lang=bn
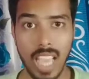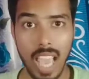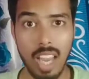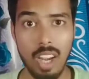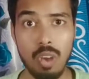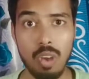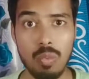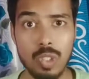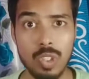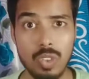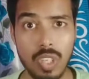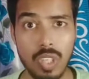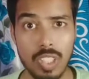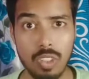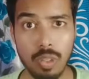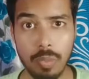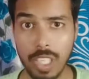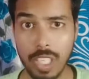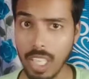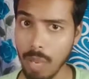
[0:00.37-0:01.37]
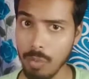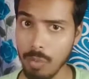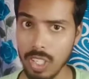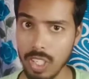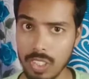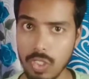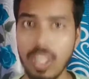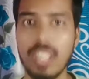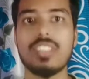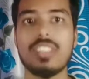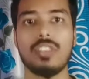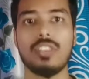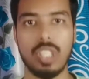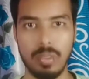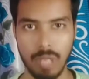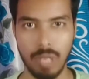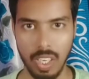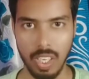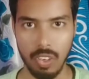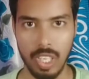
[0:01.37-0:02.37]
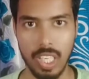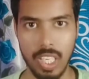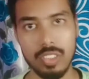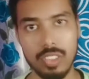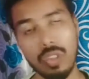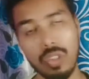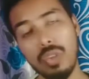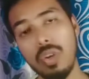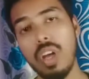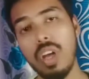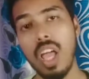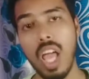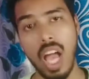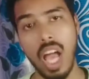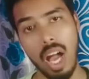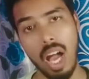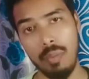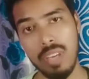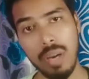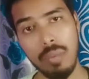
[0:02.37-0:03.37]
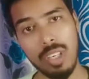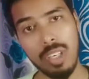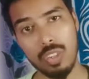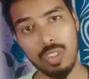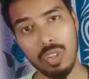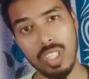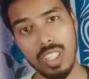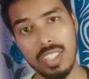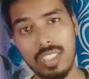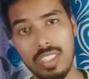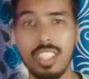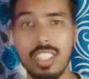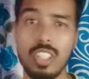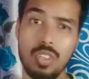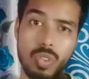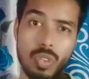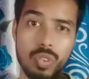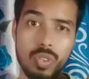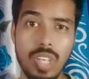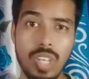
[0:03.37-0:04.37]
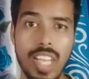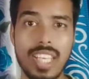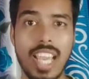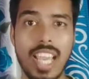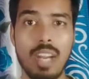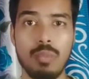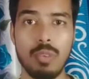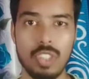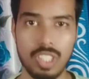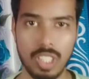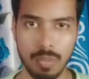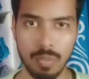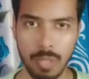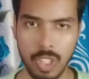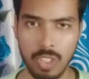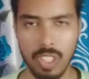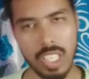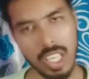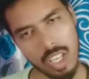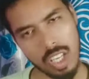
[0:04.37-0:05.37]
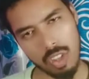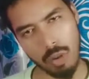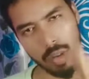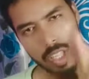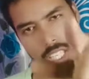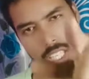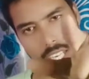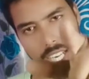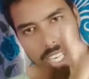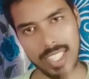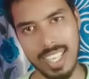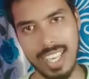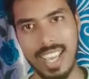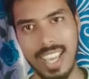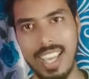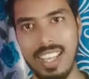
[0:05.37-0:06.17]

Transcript: হ্যালো বন্ধুরা তোমরা কেমন আছো আশা করি ভালোই আছো আমি আবার চলে এসেছি নতুন একটা আনবক্সিং ভিডিও নিয়ে তোমাদের কাছে